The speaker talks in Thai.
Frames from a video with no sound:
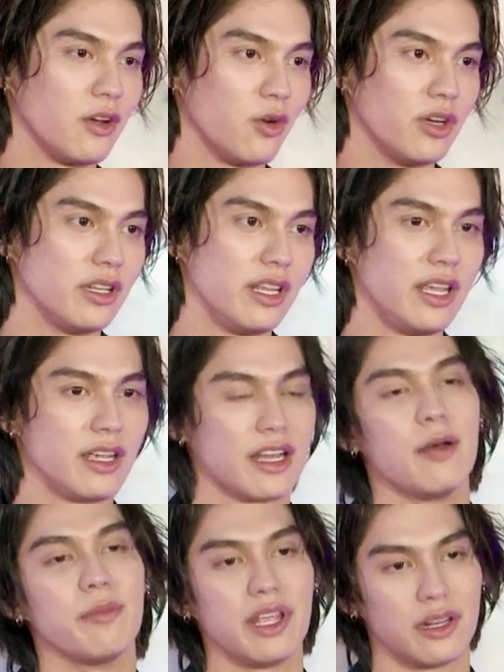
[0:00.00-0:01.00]
คนที่กระ
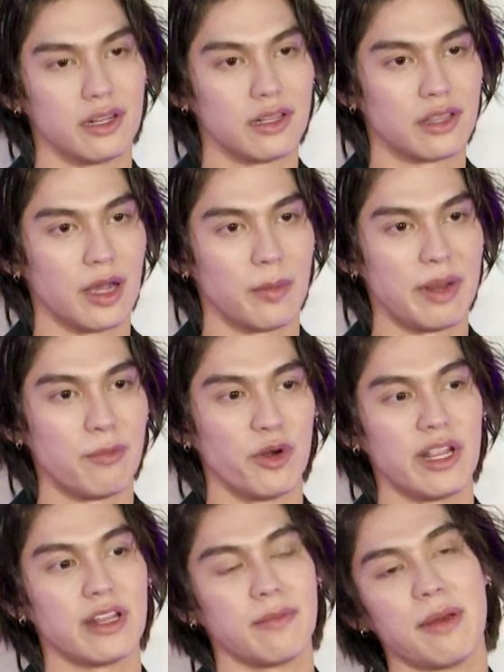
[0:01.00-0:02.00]
ทำผิดแต่ว่าเป็นบท
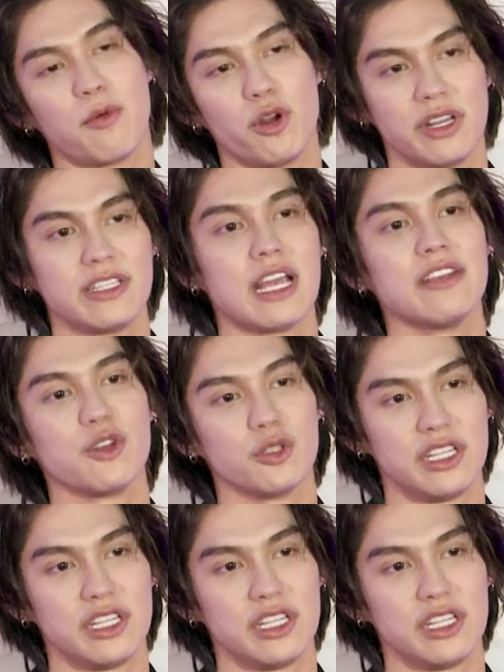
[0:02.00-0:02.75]
เรียนสำหรับคนที่ใช้โซ